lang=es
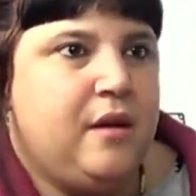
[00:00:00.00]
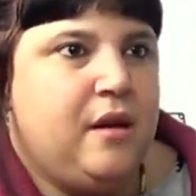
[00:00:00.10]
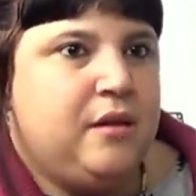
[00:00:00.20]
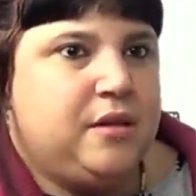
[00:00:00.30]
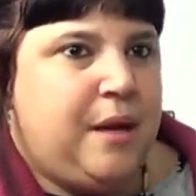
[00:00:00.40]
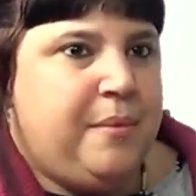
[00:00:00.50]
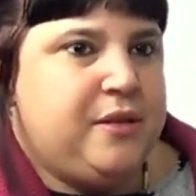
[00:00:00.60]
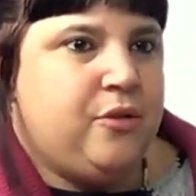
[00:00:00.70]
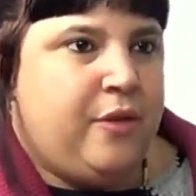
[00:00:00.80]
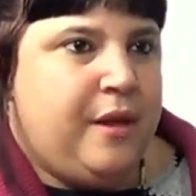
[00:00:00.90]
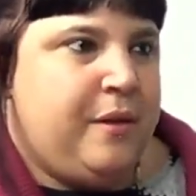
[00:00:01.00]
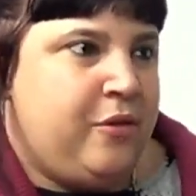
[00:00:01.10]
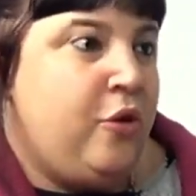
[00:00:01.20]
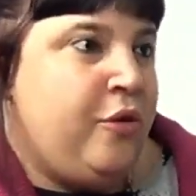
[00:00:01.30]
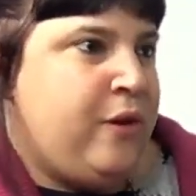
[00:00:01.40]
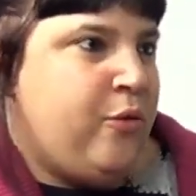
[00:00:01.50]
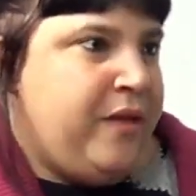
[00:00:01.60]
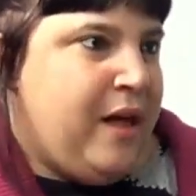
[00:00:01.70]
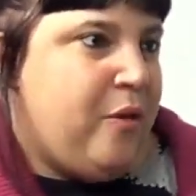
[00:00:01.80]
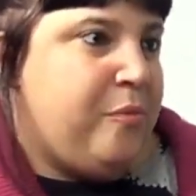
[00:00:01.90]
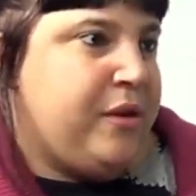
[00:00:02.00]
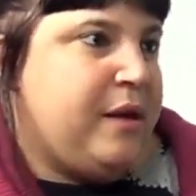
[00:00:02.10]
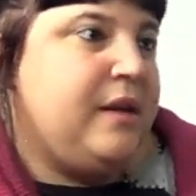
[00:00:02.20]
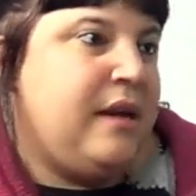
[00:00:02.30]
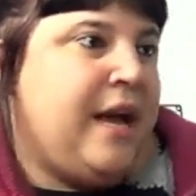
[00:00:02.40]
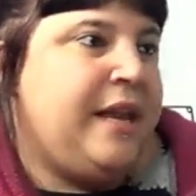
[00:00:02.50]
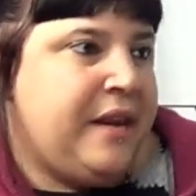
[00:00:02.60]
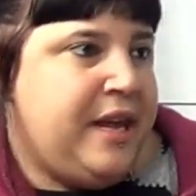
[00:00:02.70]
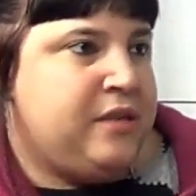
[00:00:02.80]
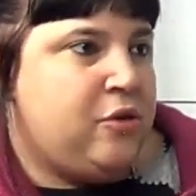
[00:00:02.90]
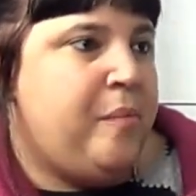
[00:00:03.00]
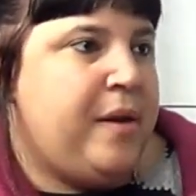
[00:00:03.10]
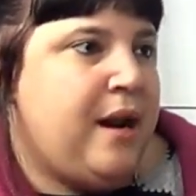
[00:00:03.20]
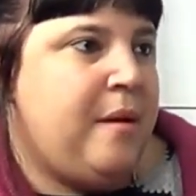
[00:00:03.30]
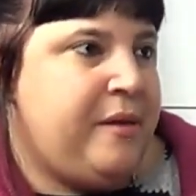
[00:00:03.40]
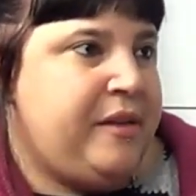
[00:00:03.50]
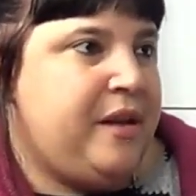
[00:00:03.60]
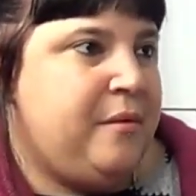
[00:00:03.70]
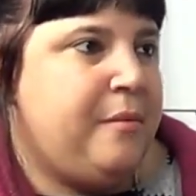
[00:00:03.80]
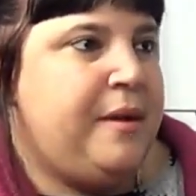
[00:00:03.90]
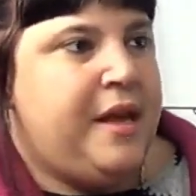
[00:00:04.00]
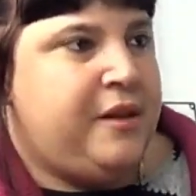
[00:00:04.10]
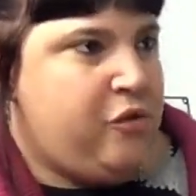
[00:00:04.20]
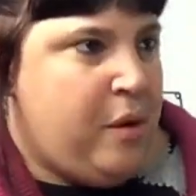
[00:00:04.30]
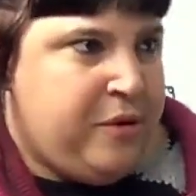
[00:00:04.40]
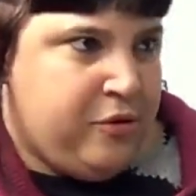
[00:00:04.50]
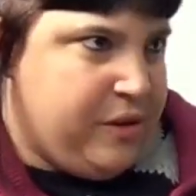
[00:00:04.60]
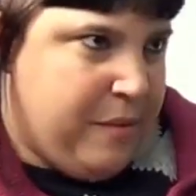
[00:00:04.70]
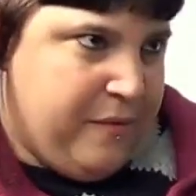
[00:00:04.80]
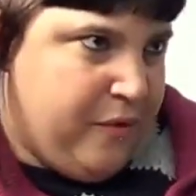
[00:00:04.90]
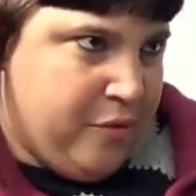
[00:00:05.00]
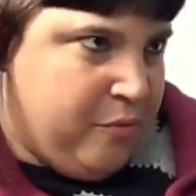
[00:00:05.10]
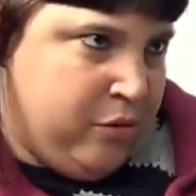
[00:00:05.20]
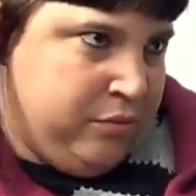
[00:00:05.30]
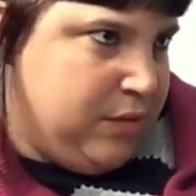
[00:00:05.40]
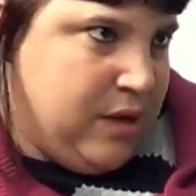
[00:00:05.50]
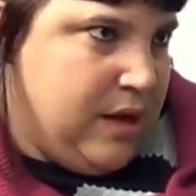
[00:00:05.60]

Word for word: ¿sabes? O de, cuidado porque hay riesgo para la madre y el bebé. Eso a mí no se me informó.